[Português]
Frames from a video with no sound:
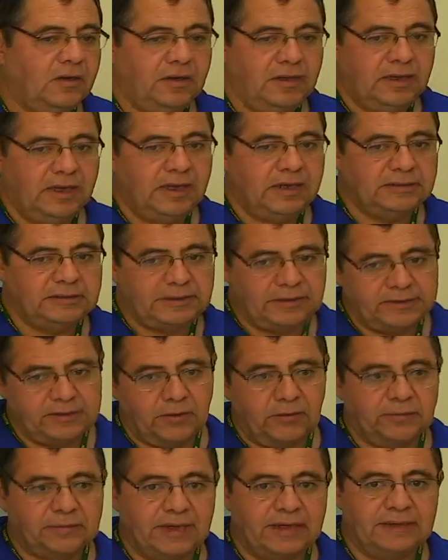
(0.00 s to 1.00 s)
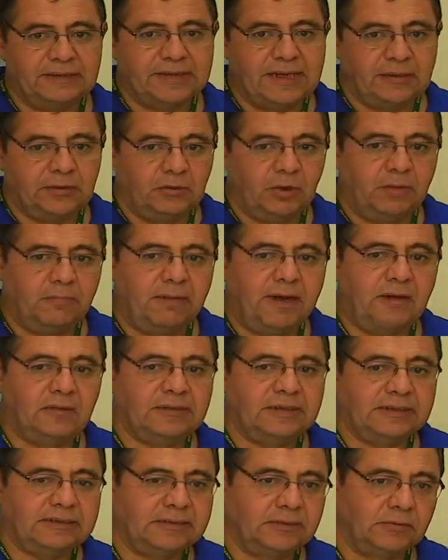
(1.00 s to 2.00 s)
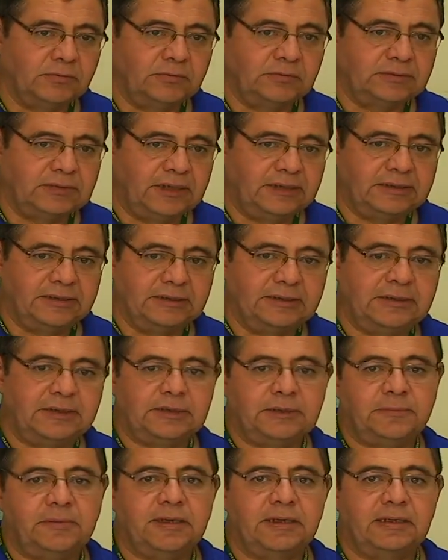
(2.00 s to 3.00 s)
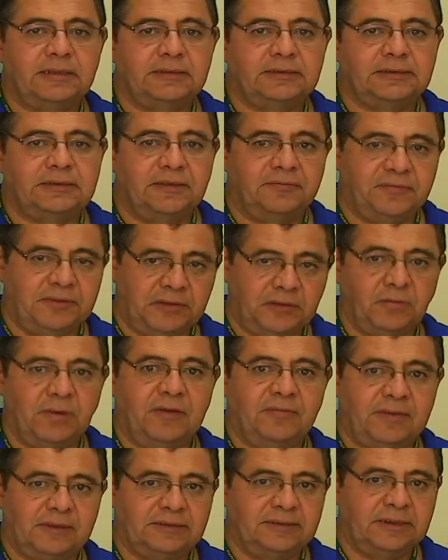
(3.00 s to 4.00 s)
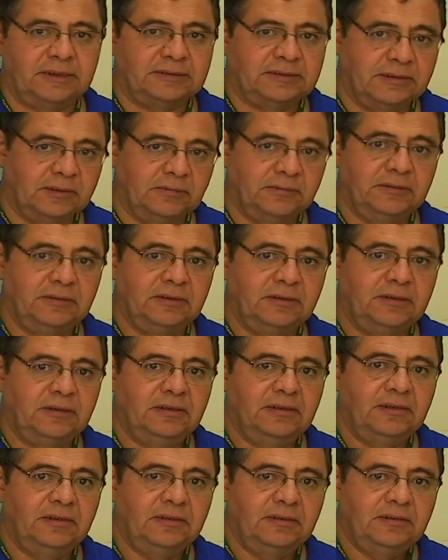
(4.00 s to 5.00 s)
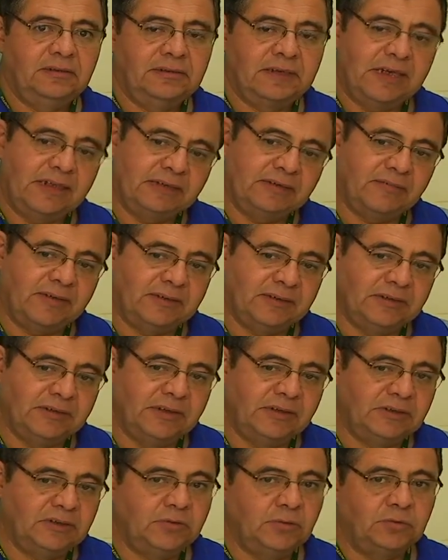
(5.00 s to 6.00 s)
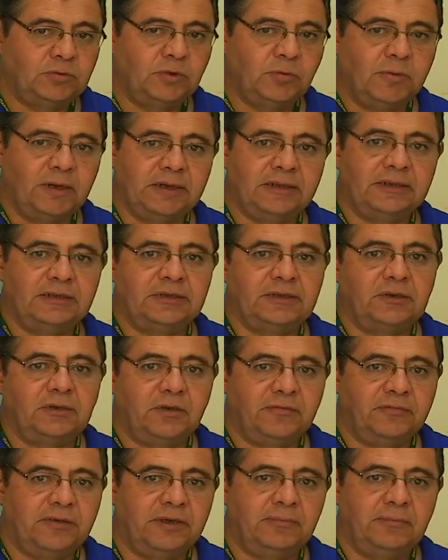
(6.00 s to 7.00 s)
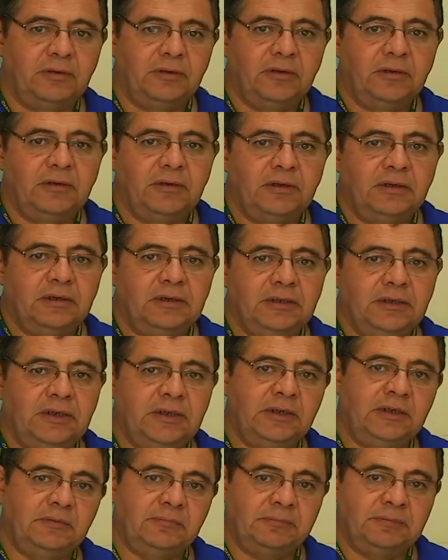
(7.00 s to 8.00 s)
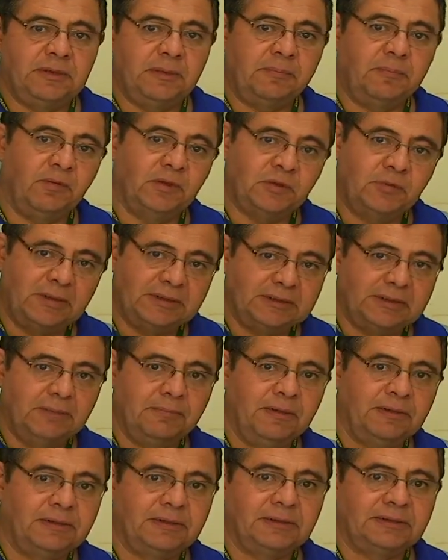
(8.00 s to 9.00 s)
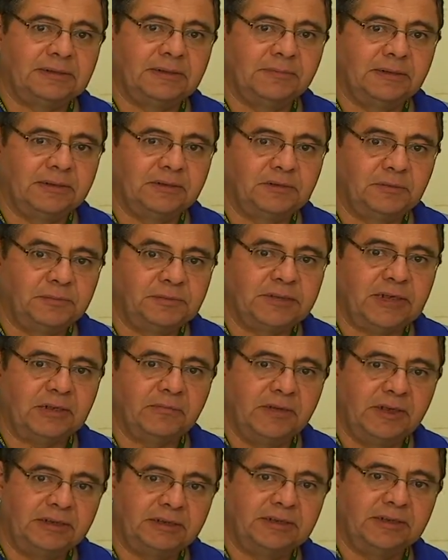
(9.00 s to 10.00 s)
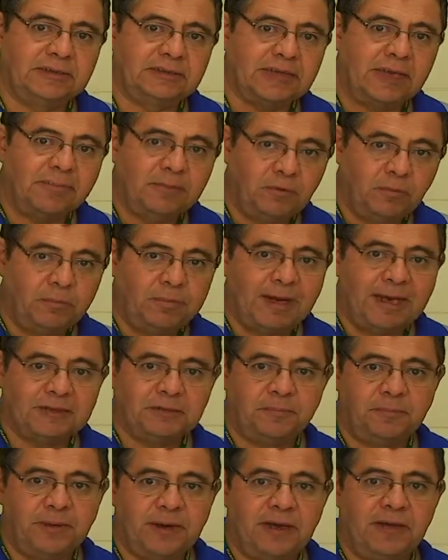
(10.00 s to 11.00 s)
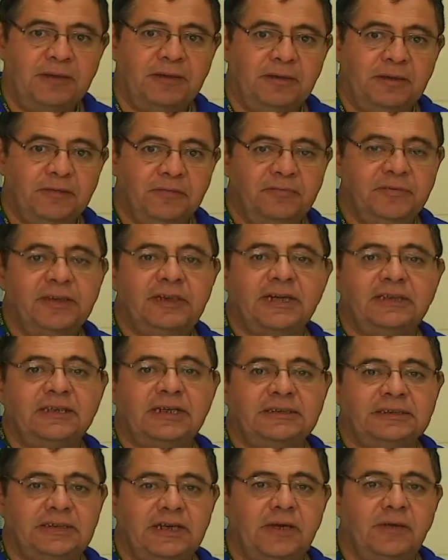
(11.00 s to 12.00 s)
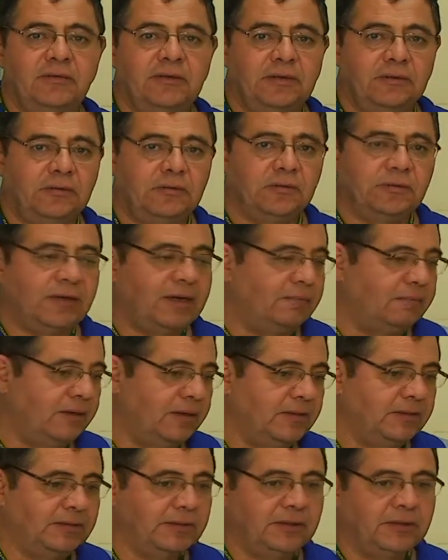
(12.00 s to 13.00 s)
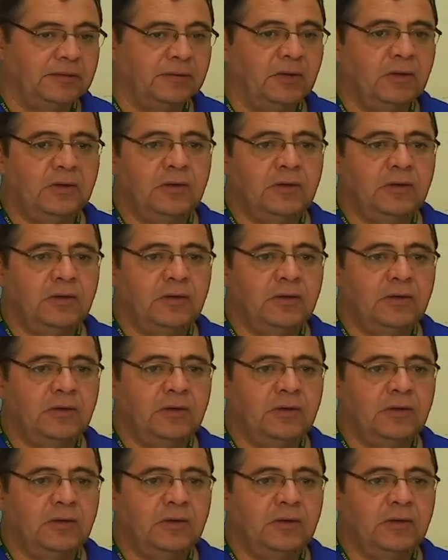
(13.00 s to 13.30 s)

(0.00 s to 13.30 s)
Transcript: Esse é, aqui é o calendário normal, né? São 30 dias para se efetuar a vacinação né, que vai de 15 de outubro a 15 de novembro, e depois, uma semana na semana subsequente, né, termina o prazo para vir cadastrar o, o, rebanho aqui.